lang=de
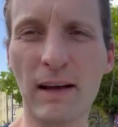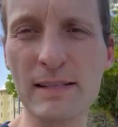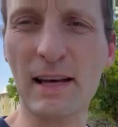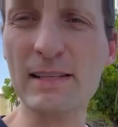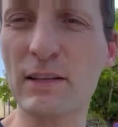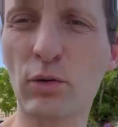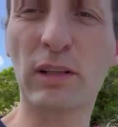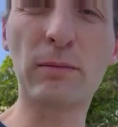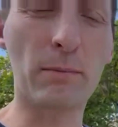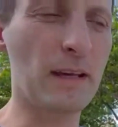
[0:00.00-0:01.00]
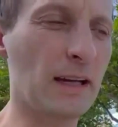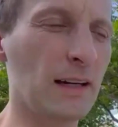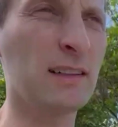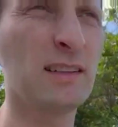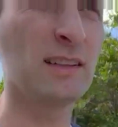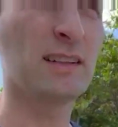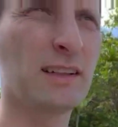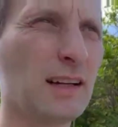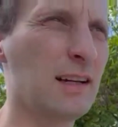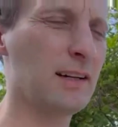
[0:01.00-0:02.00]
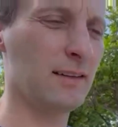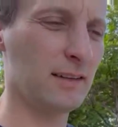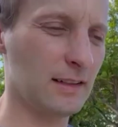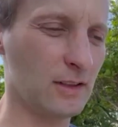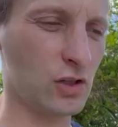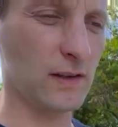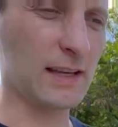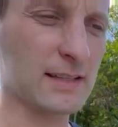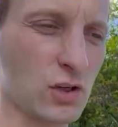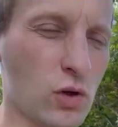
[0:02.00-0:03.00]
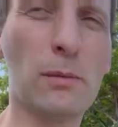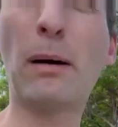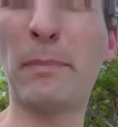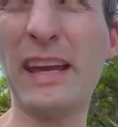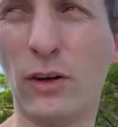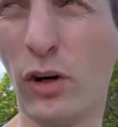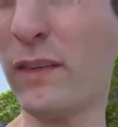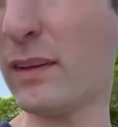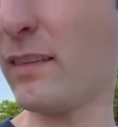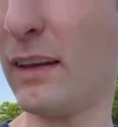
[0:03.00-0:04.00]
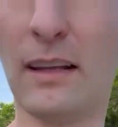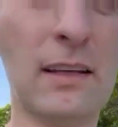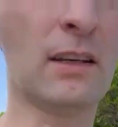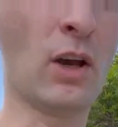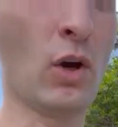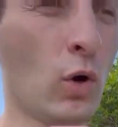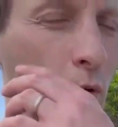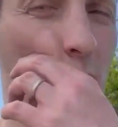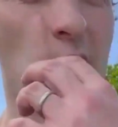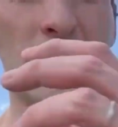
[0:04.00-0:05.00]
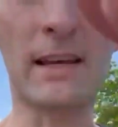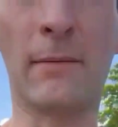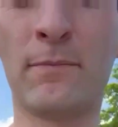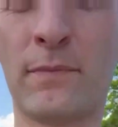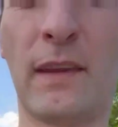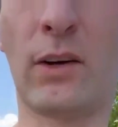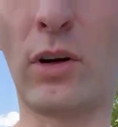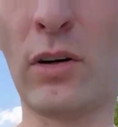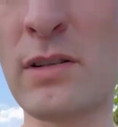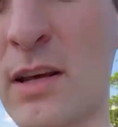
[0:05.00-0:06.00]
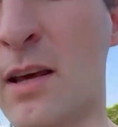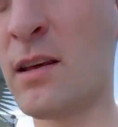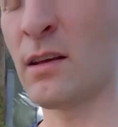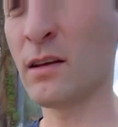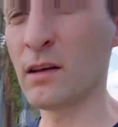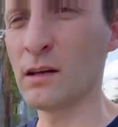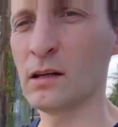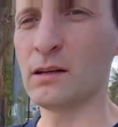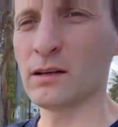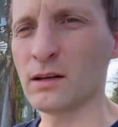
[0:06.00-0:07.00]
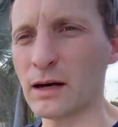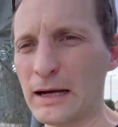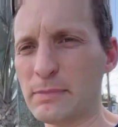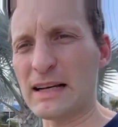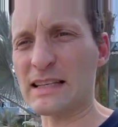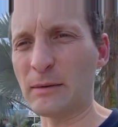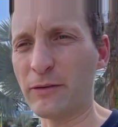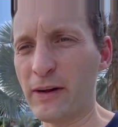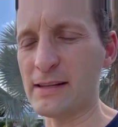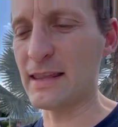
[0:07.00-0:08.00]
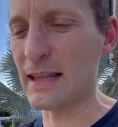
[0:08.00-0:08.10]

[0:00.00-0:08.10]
Wasser ist natürlich immer mega, äh, sehr, sehr schön in Barbados tatsächlich. Und hier ist er, der Ground. Ein Basketballfeld.